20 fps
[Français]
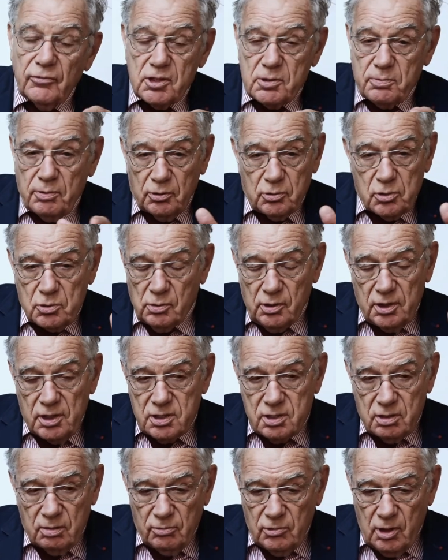Je prends toujours
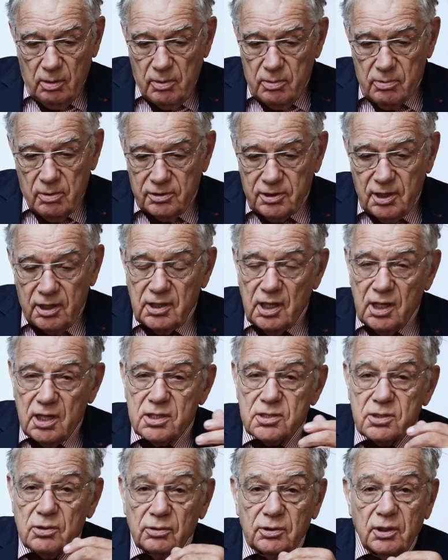l'exemple de la bibliothèque
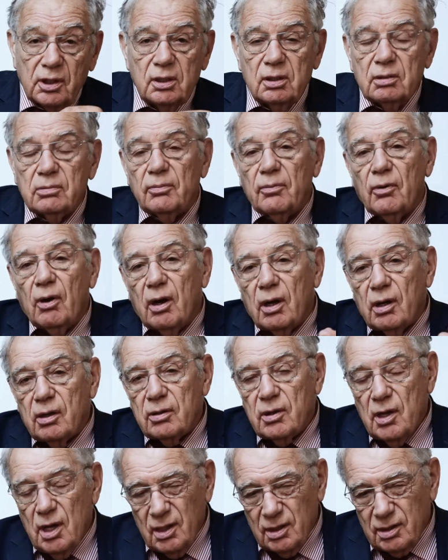d'Alexandrie
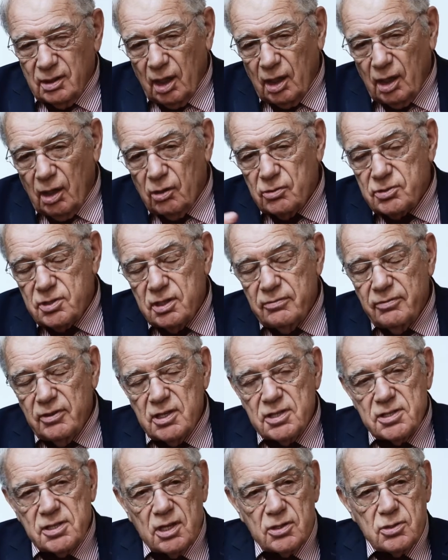très grosse
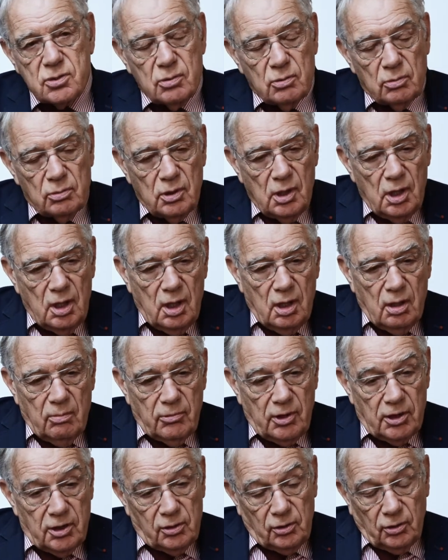civilisation
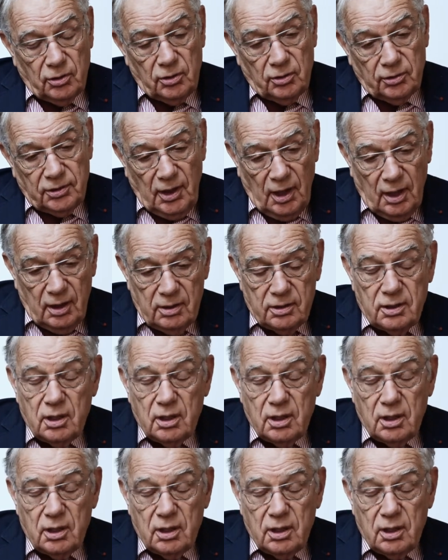moyen-orientale.